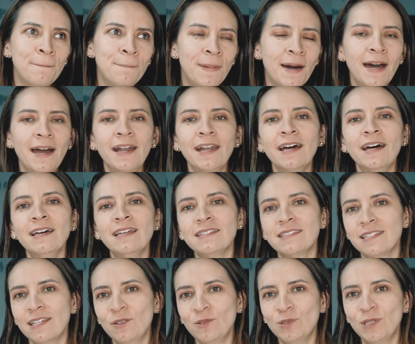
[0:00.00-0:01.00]
para
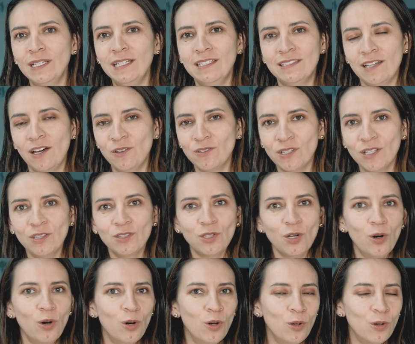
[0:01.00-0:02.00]
ser utilizados en
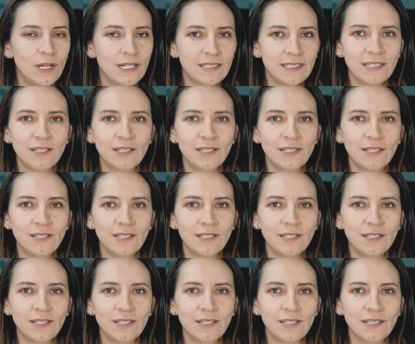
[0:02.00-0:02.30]
todo el